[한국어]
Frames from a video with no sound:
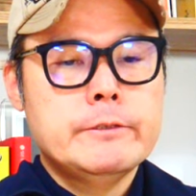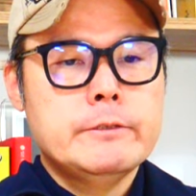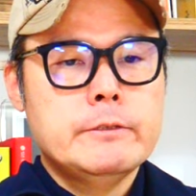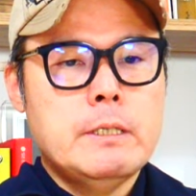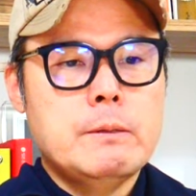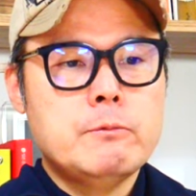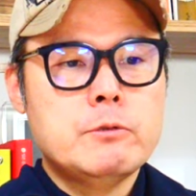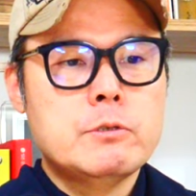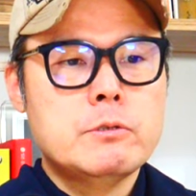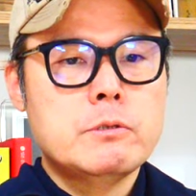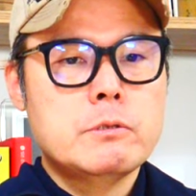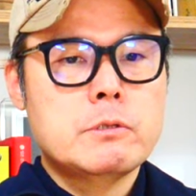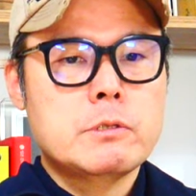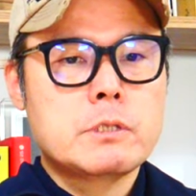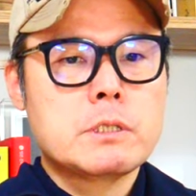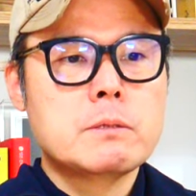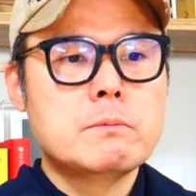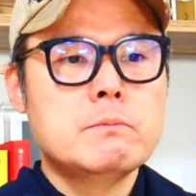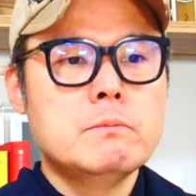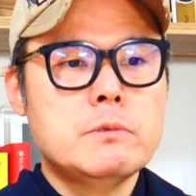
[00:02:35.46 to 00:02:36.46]
아무튼
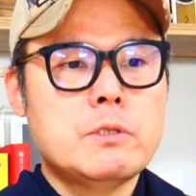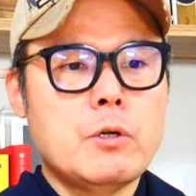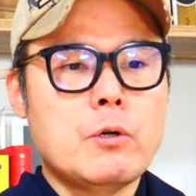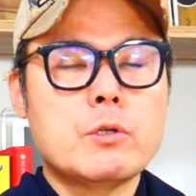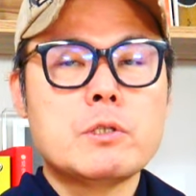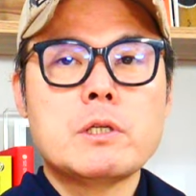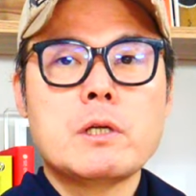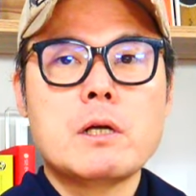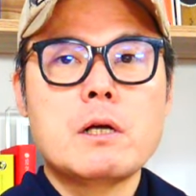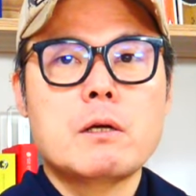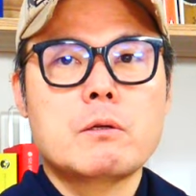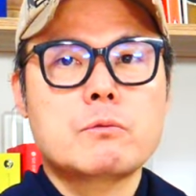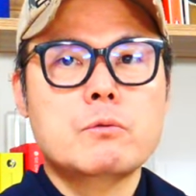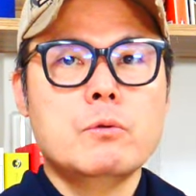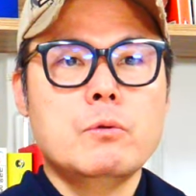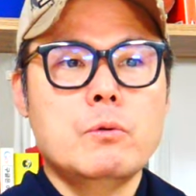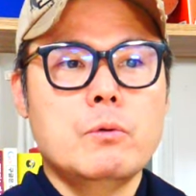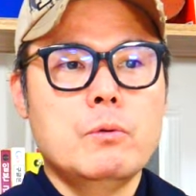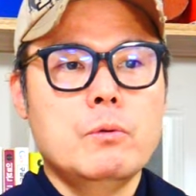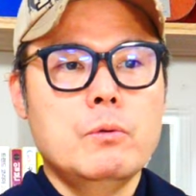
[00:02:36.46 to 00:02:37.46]
지금 저의
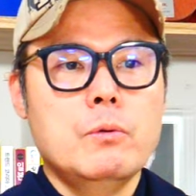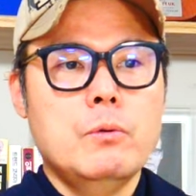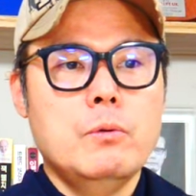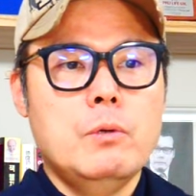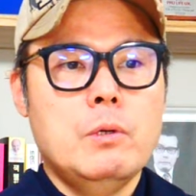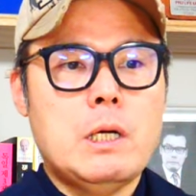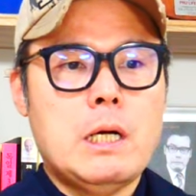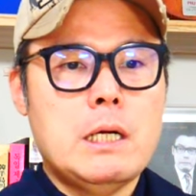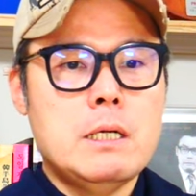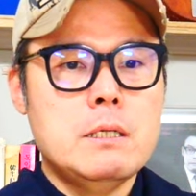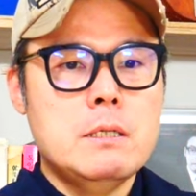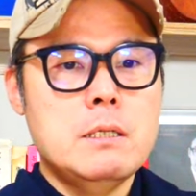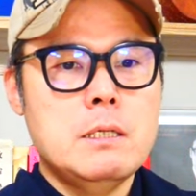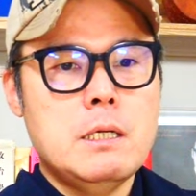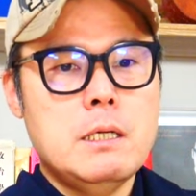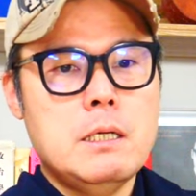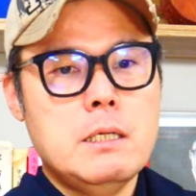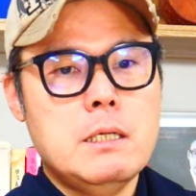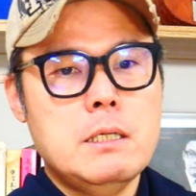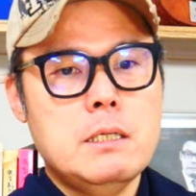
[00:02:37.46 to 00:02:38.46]
생각도
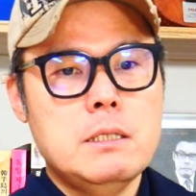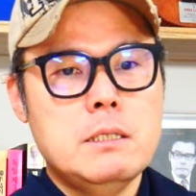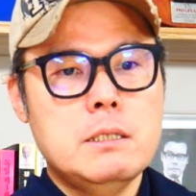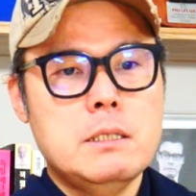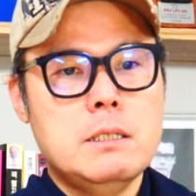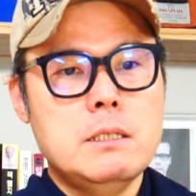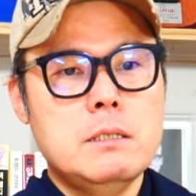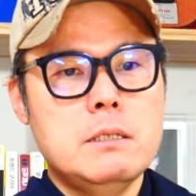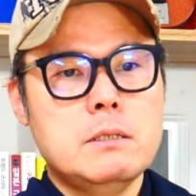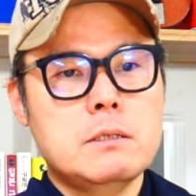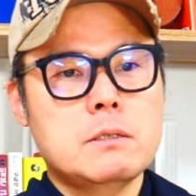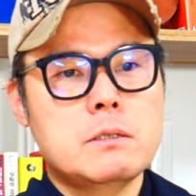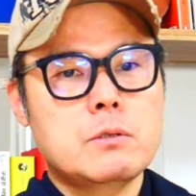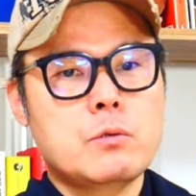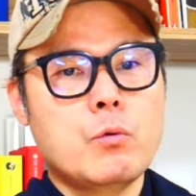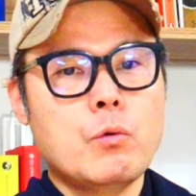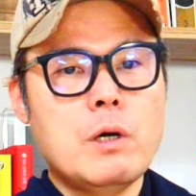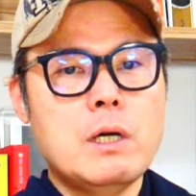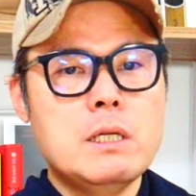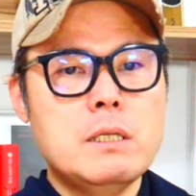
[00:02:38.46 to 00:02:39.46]
한강이 그
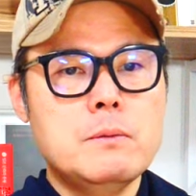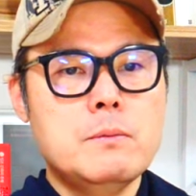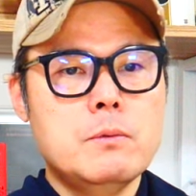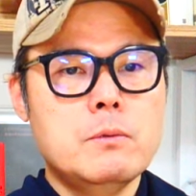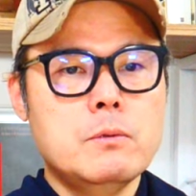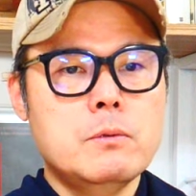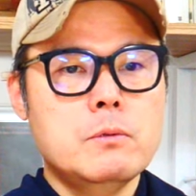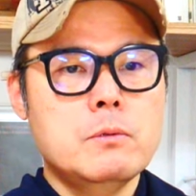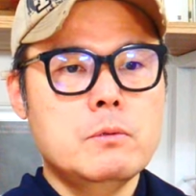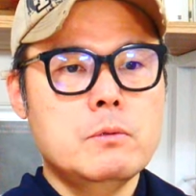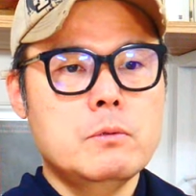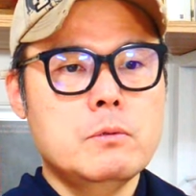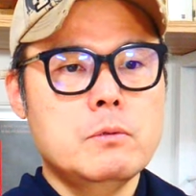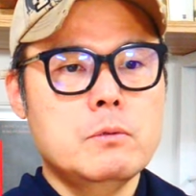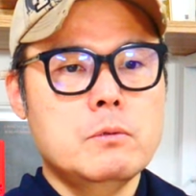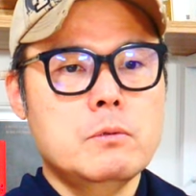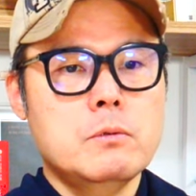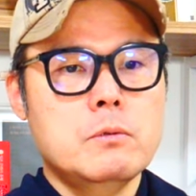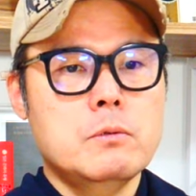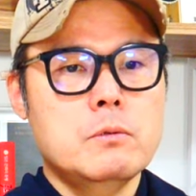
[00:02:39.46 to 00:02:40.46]

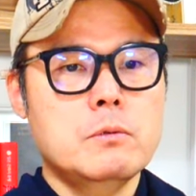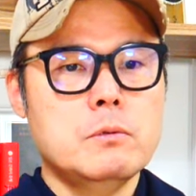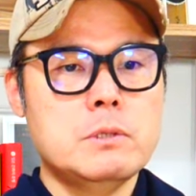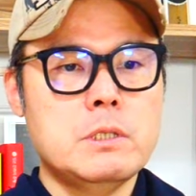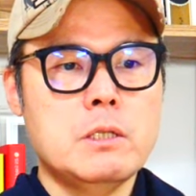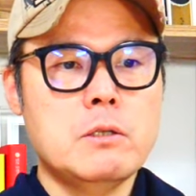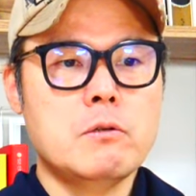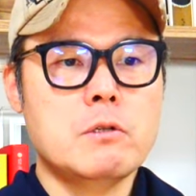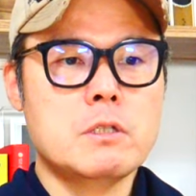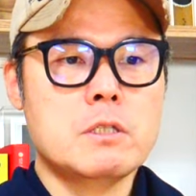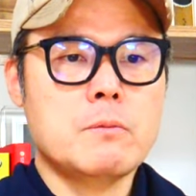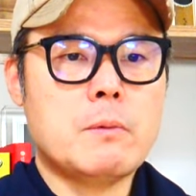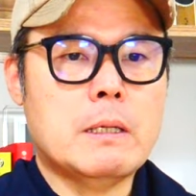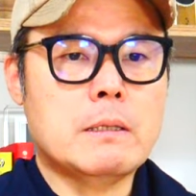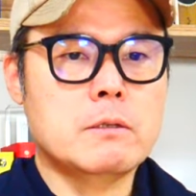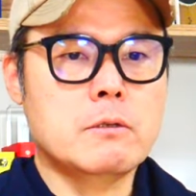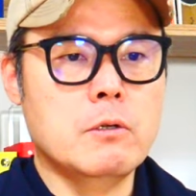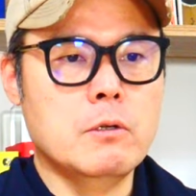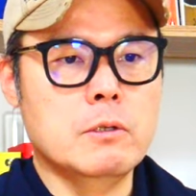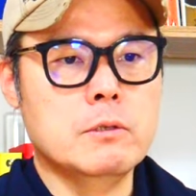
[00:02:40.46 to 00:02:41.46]
동아일보 채널에서
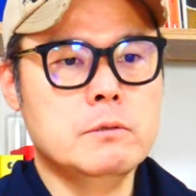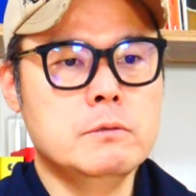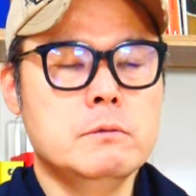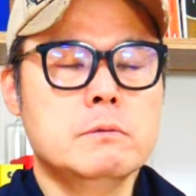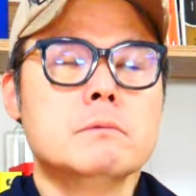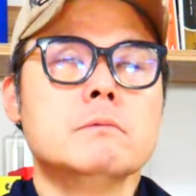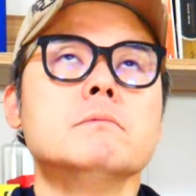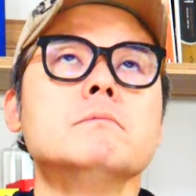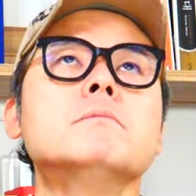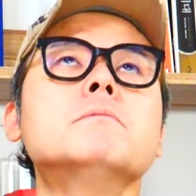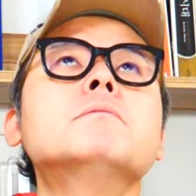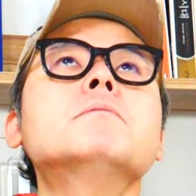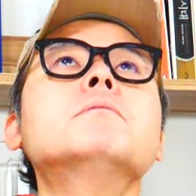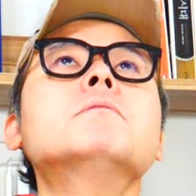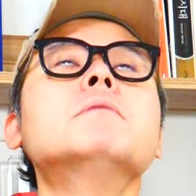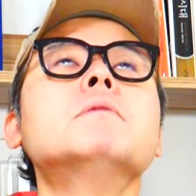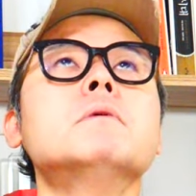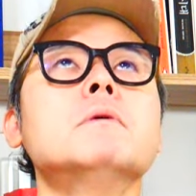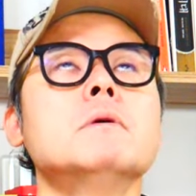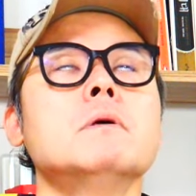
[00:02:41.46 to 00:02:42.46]
봤던
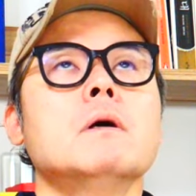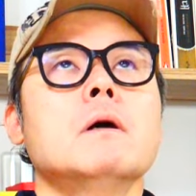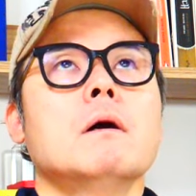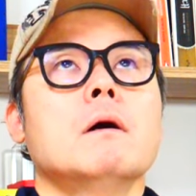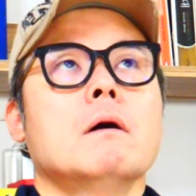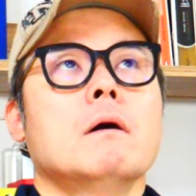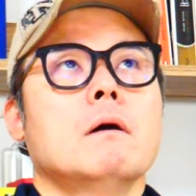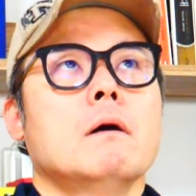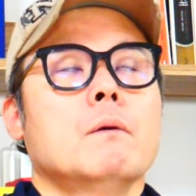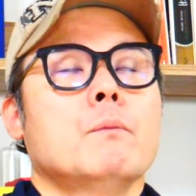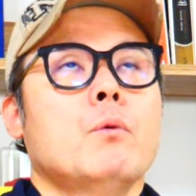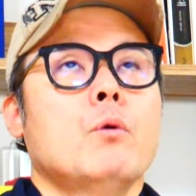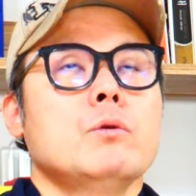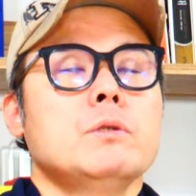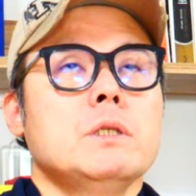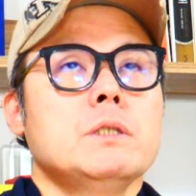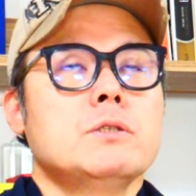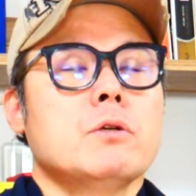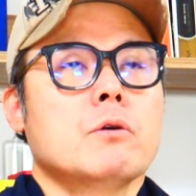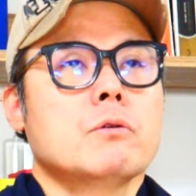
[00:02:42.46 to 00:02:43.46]
어,
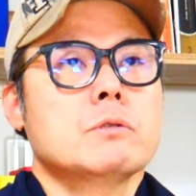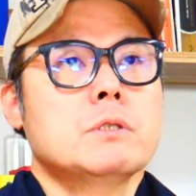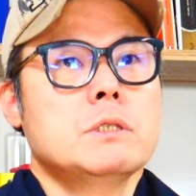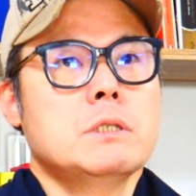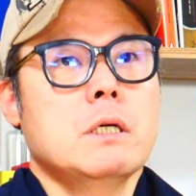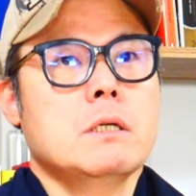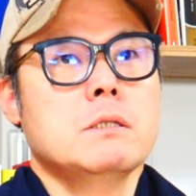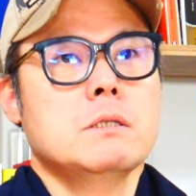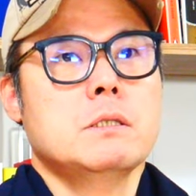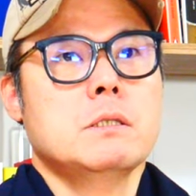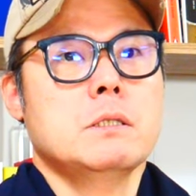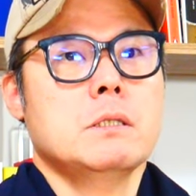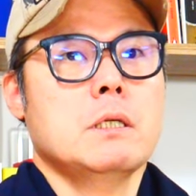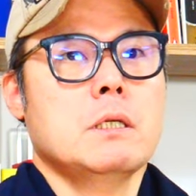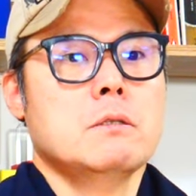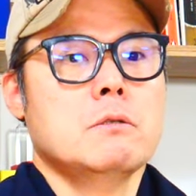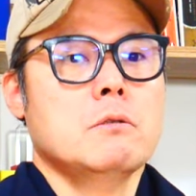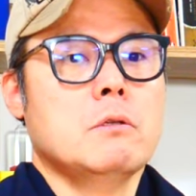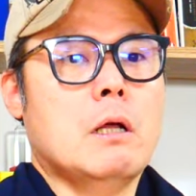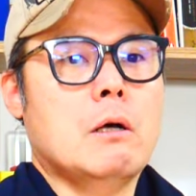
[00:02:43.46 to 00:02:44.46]
포니정
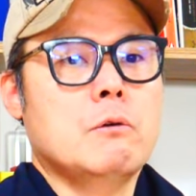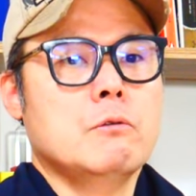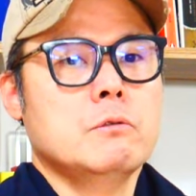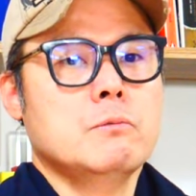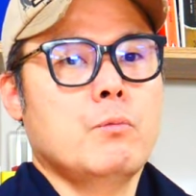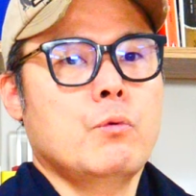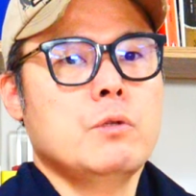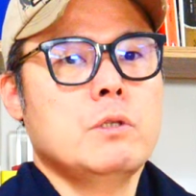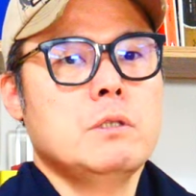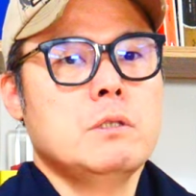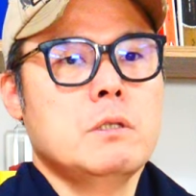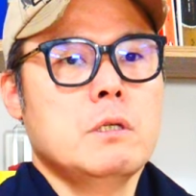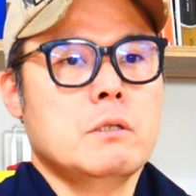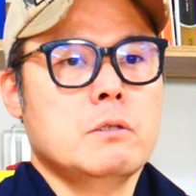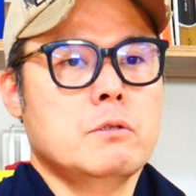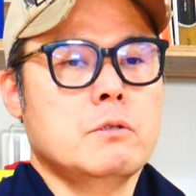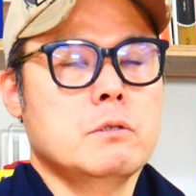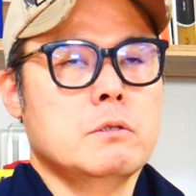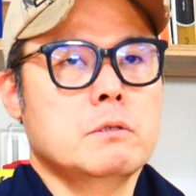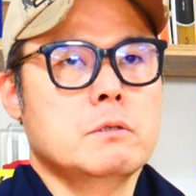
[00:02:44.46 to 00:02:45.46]
시상식에서 나온 본인의
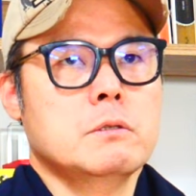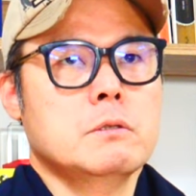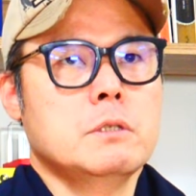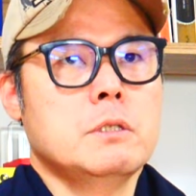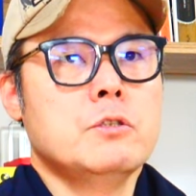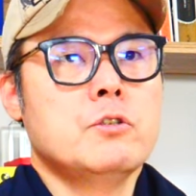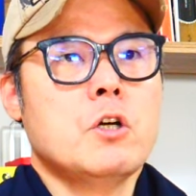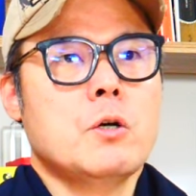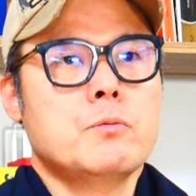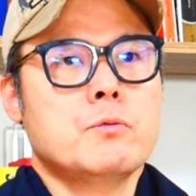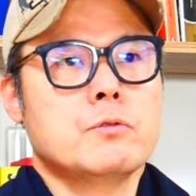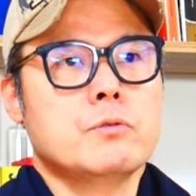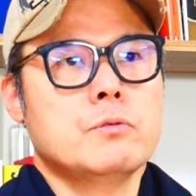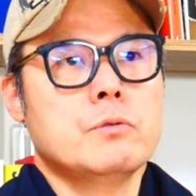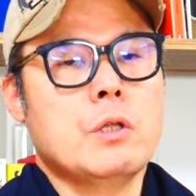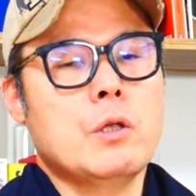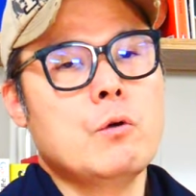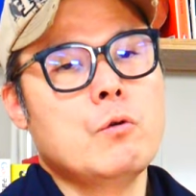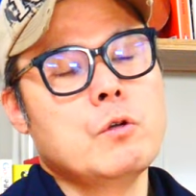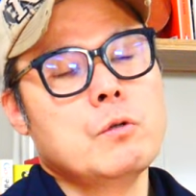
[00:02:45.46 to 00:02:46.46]
어떤 그 인터뷰
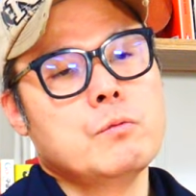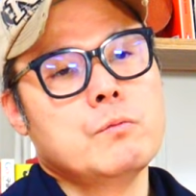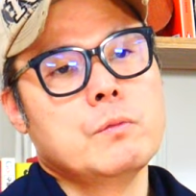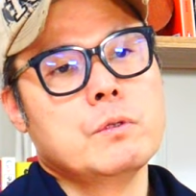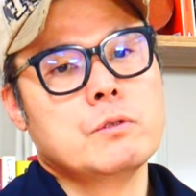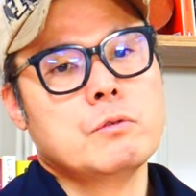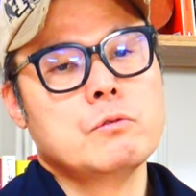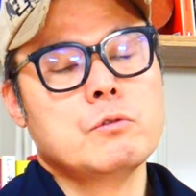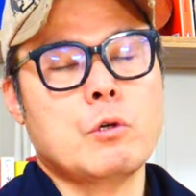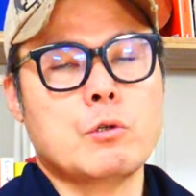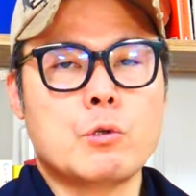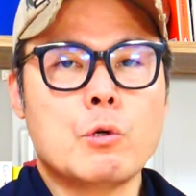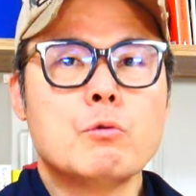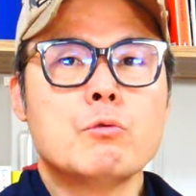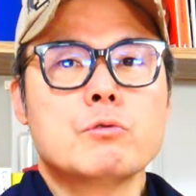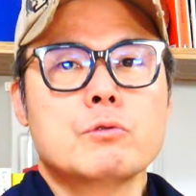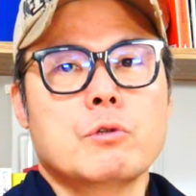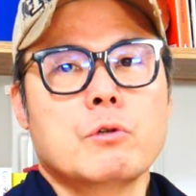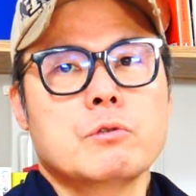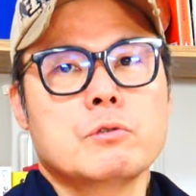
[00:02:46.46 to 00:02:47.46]
내용을 보면서
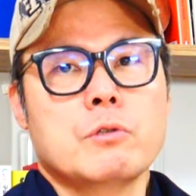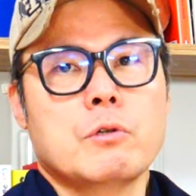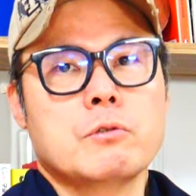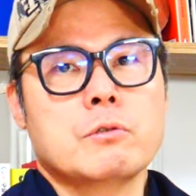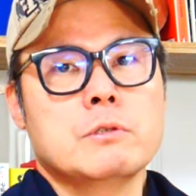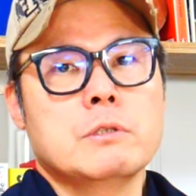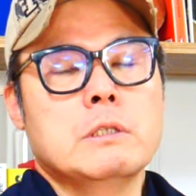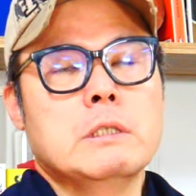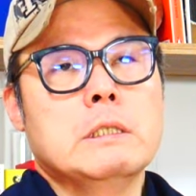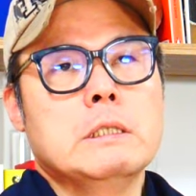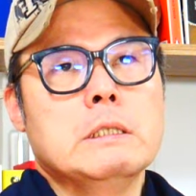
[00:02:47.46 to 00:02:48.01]
더더욱 더 저는